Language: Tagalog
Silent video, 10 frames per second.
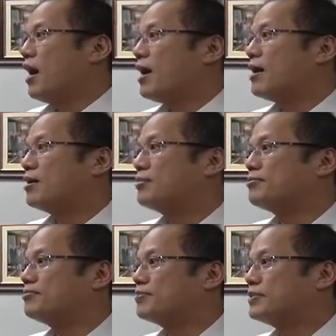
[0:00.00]

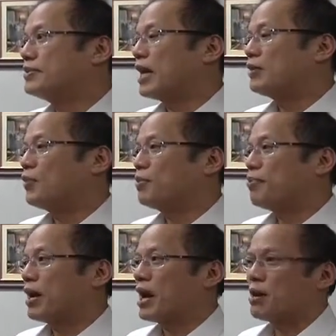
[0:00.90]
Um, that will
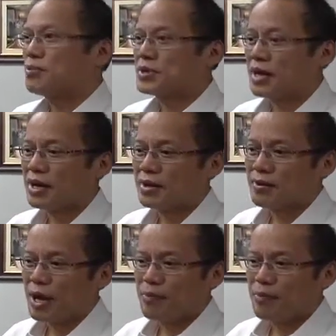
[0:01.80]
perhaps uh,